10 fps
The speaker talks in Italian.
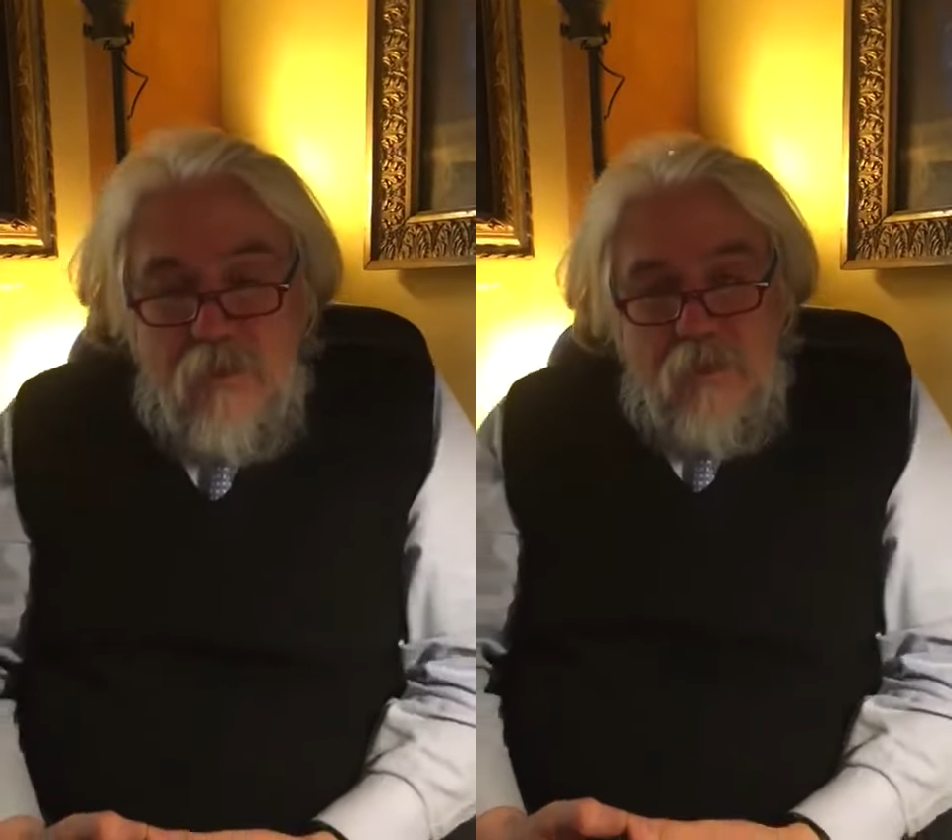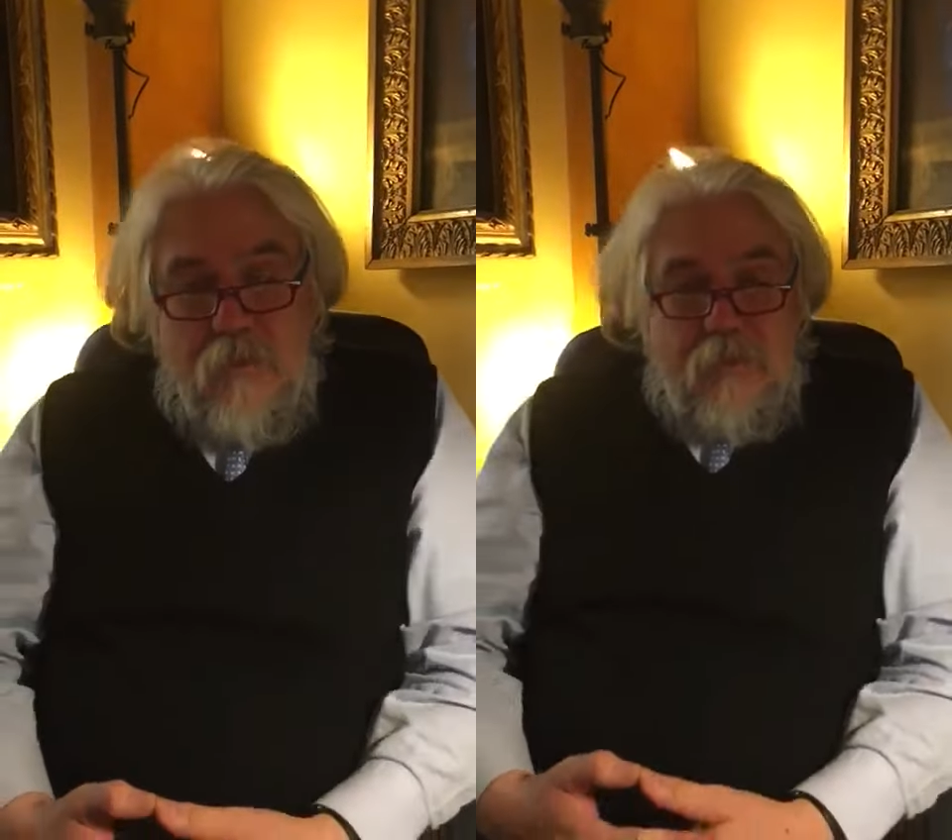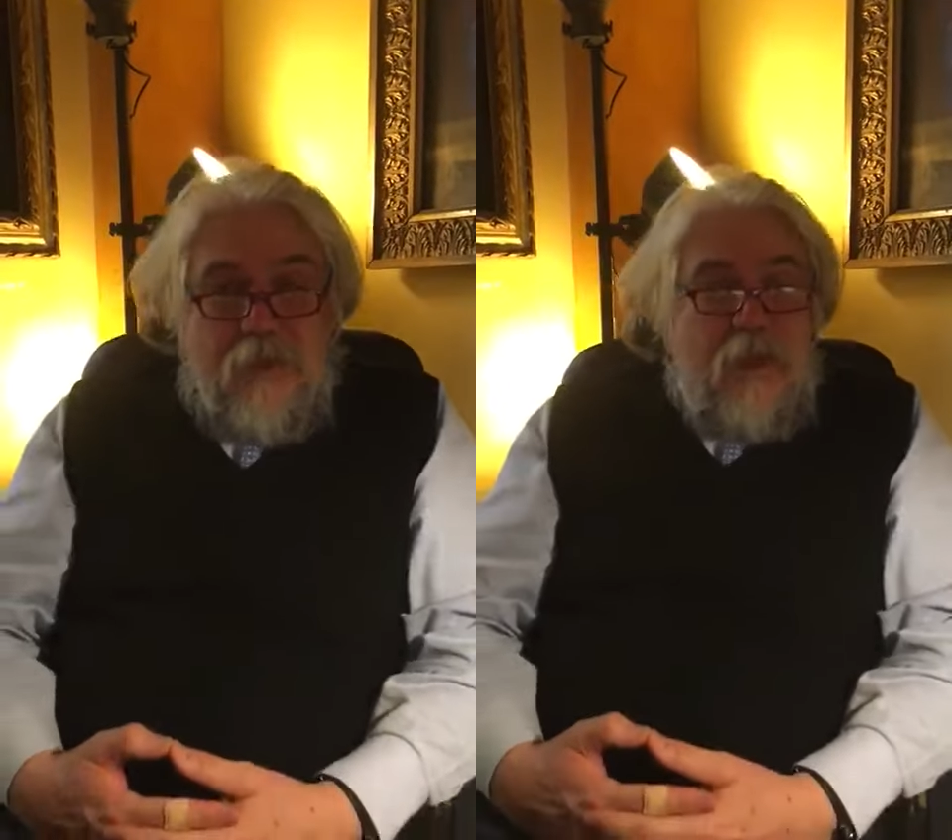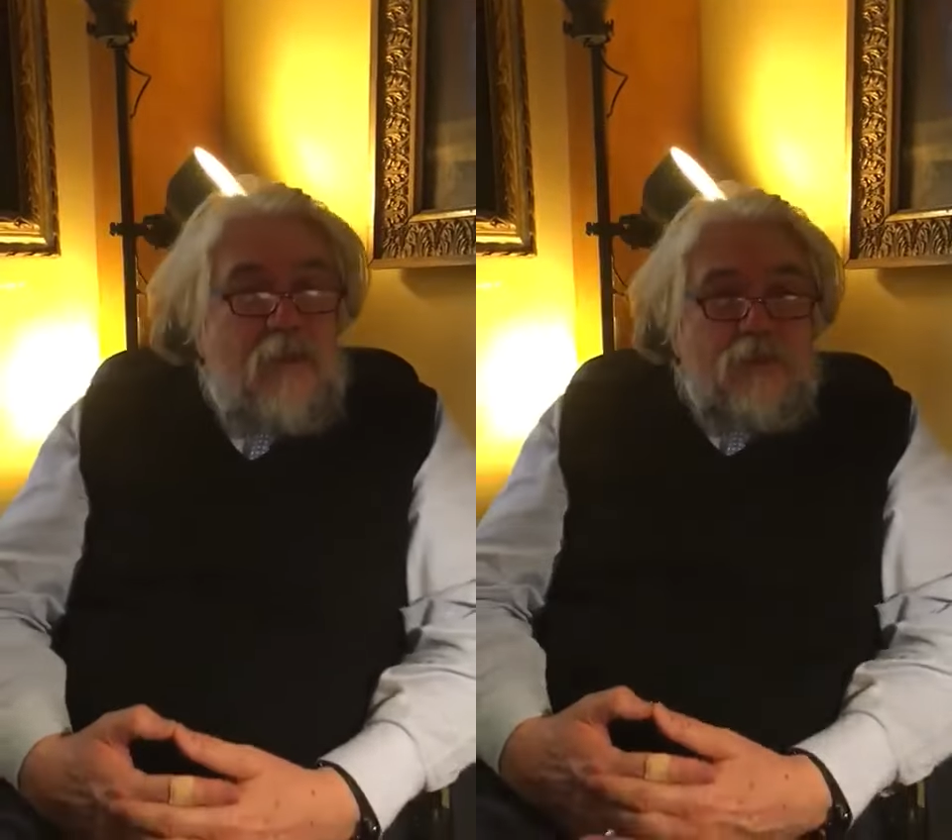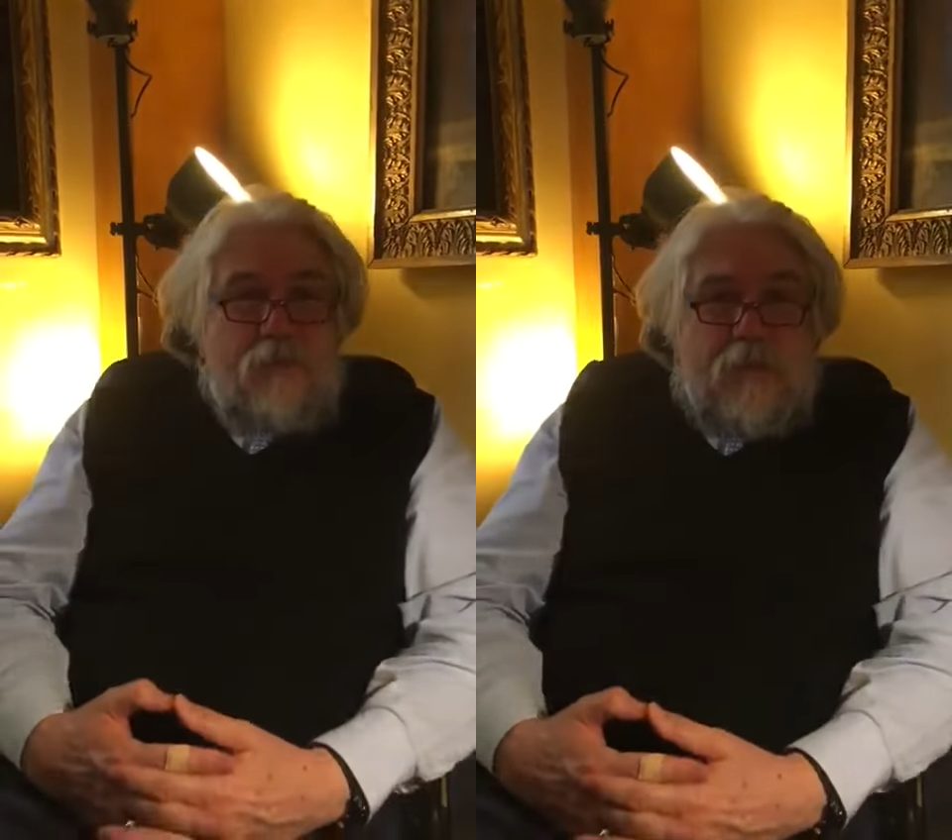un
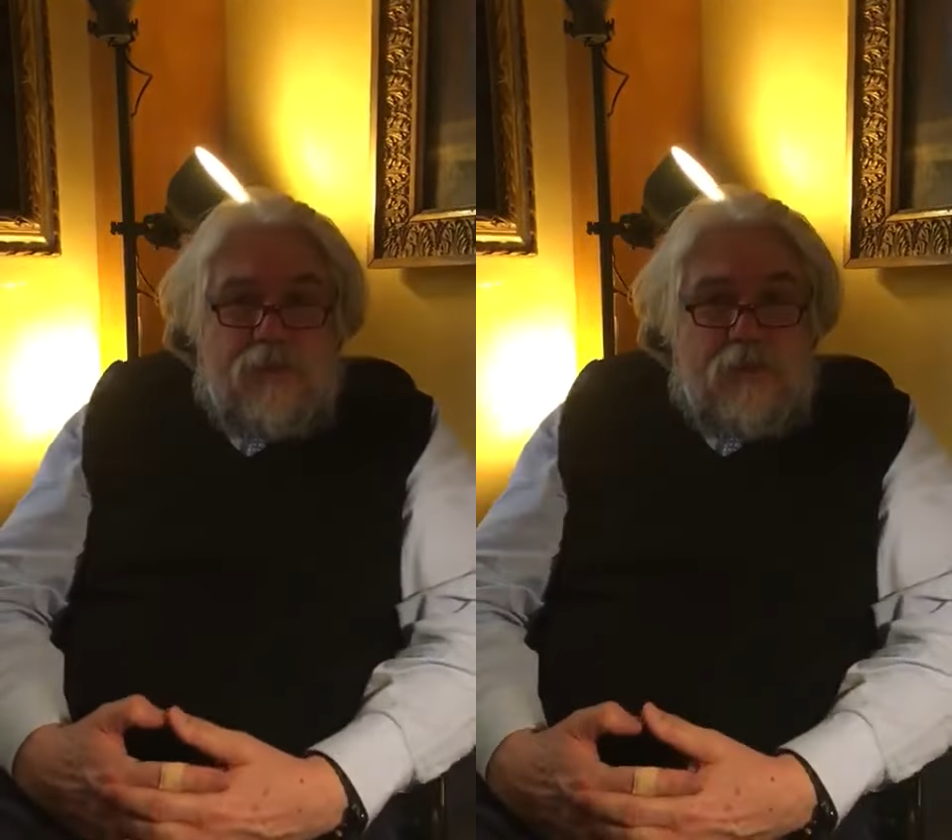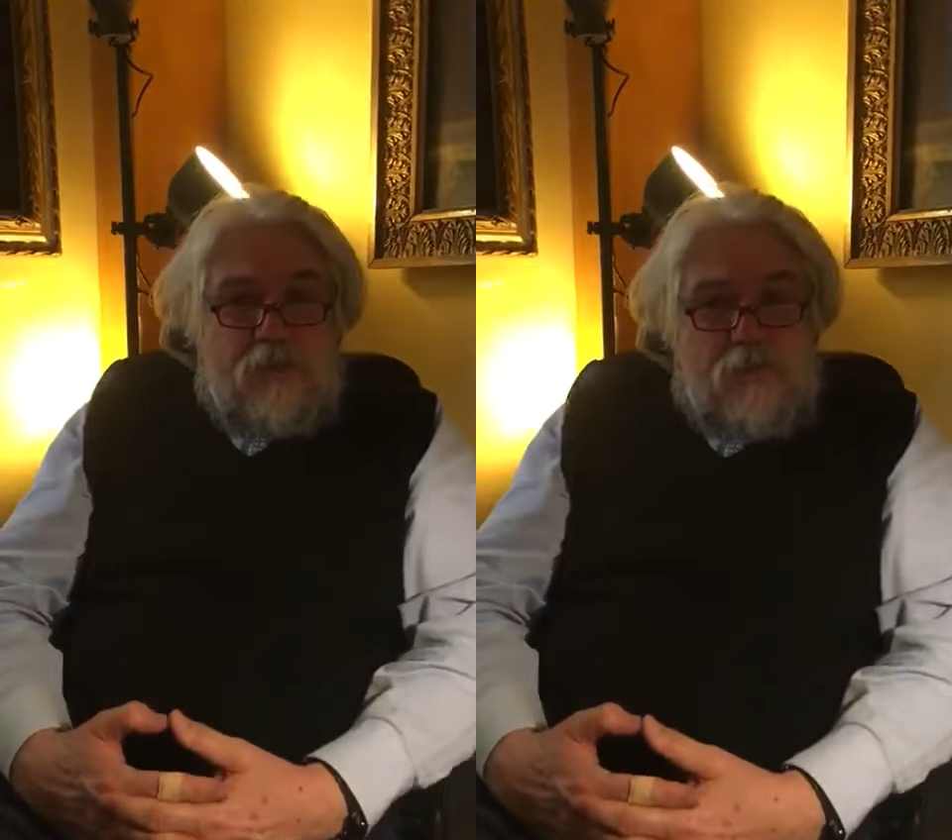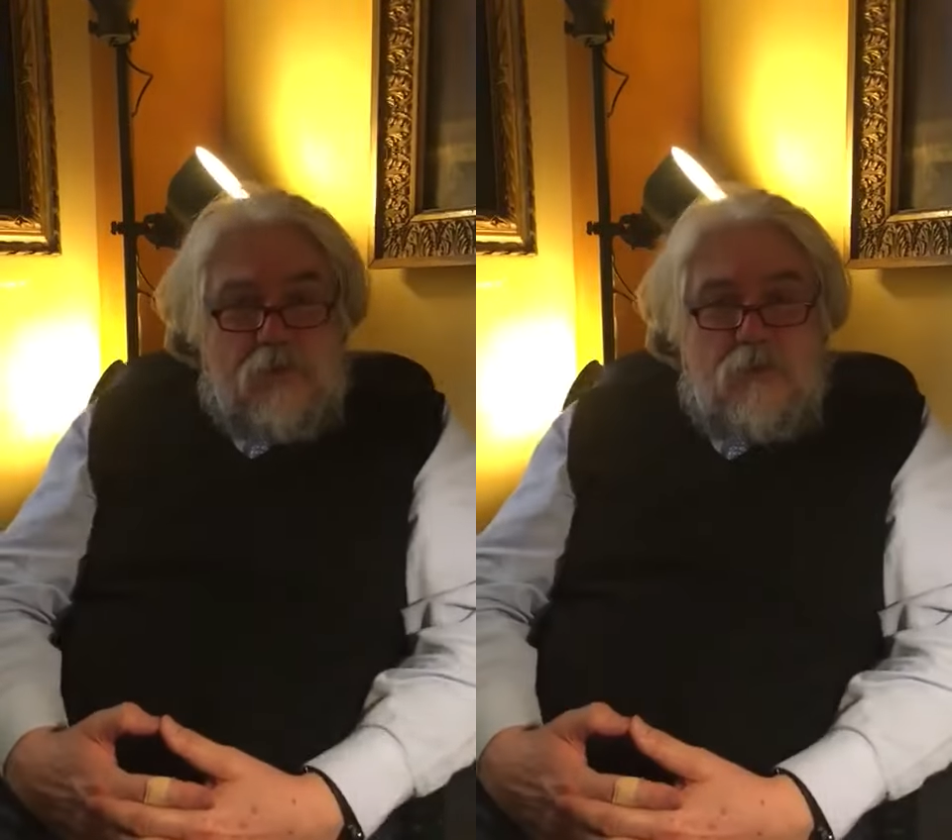immigrato spacciatore,